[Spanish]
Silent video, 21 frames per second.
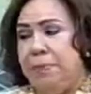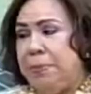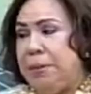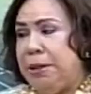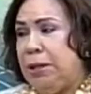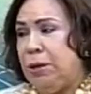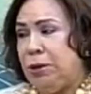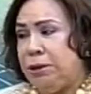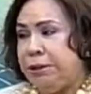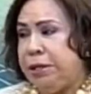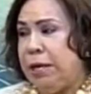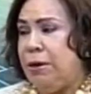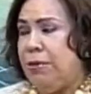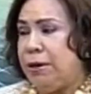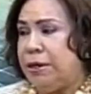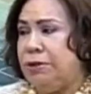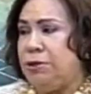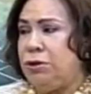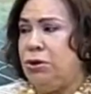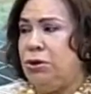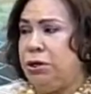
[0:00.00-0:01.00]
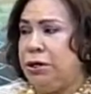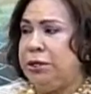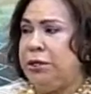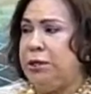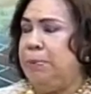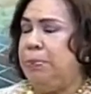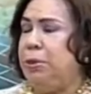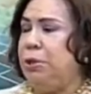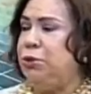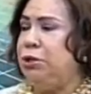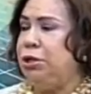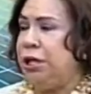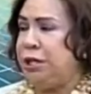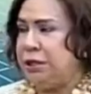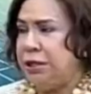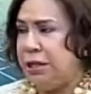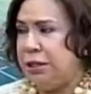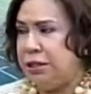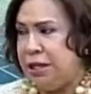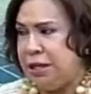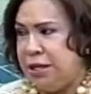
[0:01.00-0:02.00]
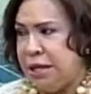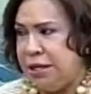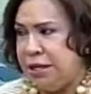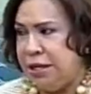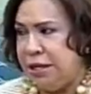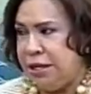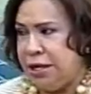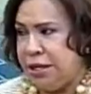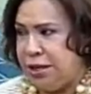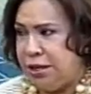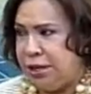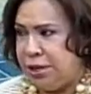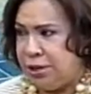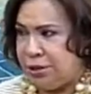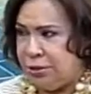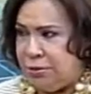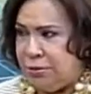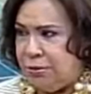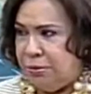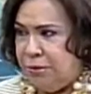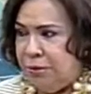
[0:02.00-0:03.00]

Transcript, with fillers: picoteo, que eso es lo que te proyecta y te da dinerito.